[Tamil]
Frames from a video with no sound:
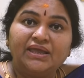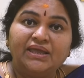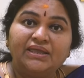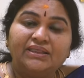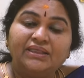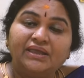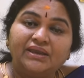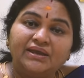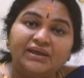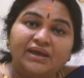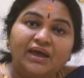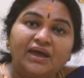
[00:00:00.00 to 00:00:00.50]

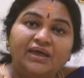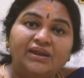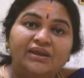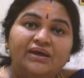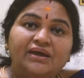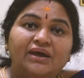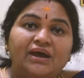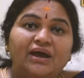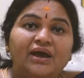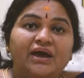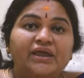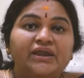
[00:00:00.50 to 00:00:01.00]

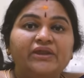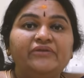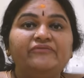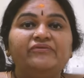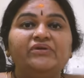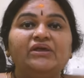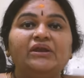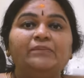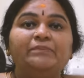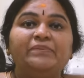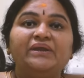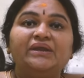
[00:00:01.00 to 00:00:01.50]
இதற்கான
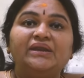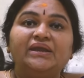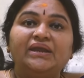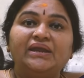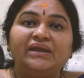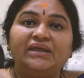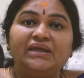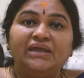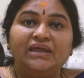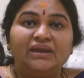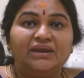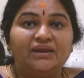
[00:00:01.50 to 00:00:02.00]
அறிவியல்
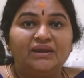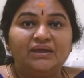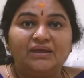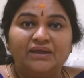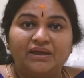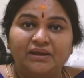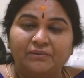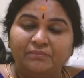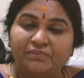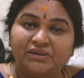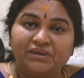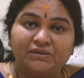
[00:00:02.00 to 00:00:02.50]
பின்னணி என்ன
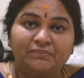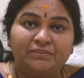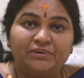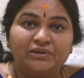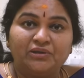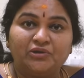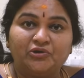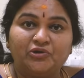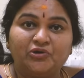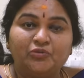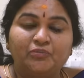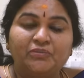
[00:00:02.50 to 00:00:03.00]
என்பதை
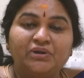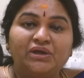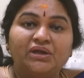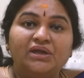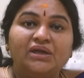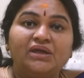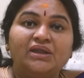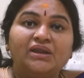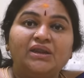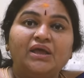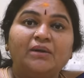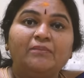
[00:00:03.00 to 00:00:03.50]
பற்றியும்
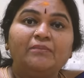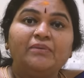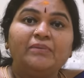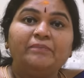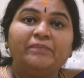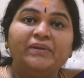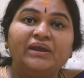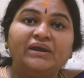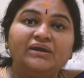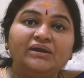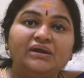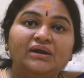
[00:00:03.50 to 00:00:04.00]
நம்ம
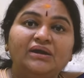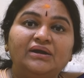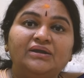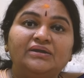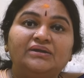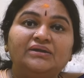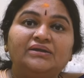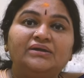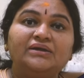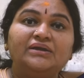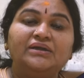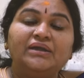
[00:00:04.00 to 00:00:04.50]

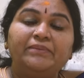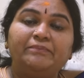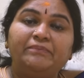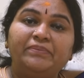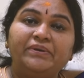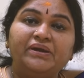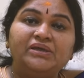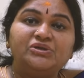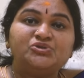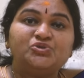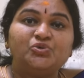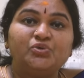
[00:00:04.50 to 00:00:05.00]
பெண்களுக்கு
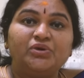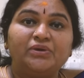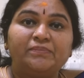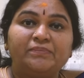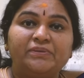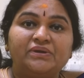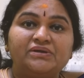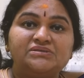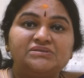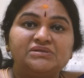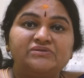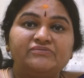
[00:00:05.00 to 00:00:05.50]
எப்படி
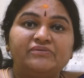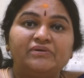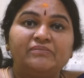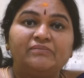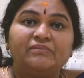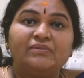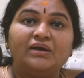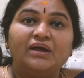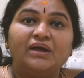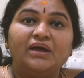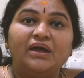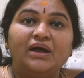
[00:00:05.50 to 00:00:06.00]

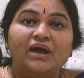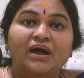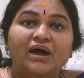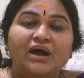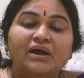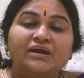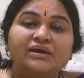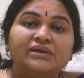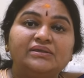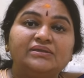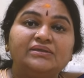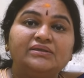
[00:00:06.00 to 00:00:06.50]
சுகப்பிரசவம்
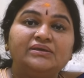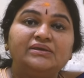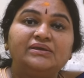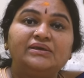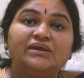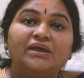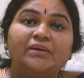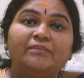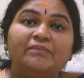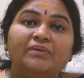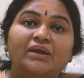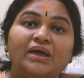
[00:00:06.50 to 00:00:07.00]
ஆகிறதுக்கு
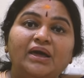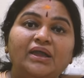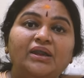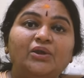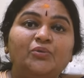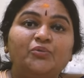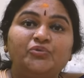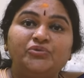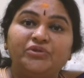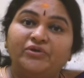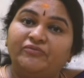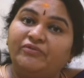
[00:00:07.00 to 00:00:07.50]
நம்மளால்
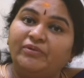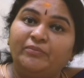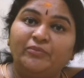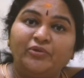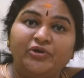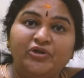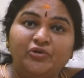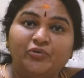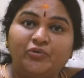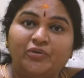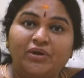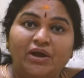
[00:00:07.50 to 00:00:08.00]
உதவ
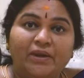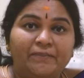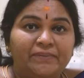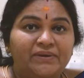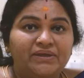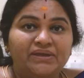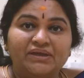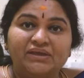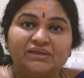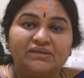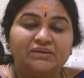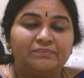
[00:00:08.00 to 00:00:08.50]
முடியும்
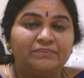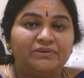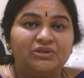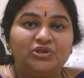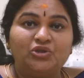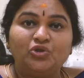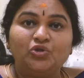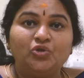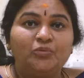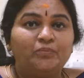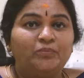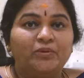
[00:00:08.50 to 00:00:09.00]
அப்படிங்கிறத
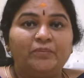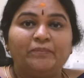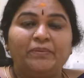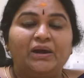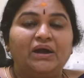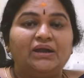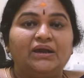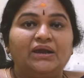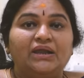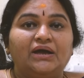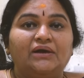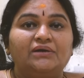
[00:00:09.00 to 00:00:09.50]
பற்றியும் இப்போ
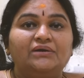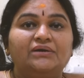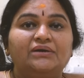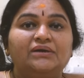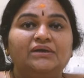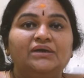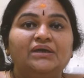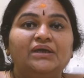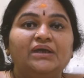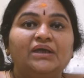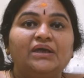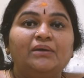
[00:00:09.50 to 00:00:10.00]
பார்க்கலாம்
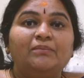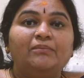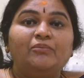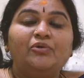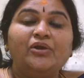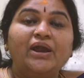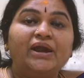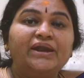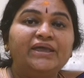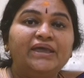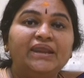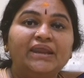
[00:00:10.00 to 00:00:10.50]

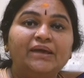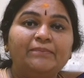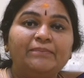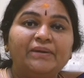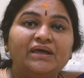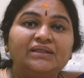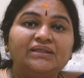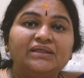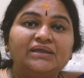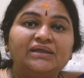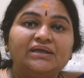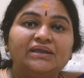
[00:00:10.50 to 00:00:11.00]
முன்னாடியெல்லாம்
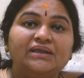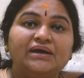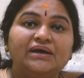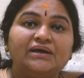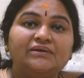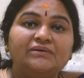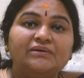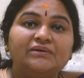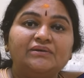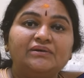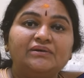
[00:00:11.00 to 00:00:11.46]
பார்த்தீங்கன்னா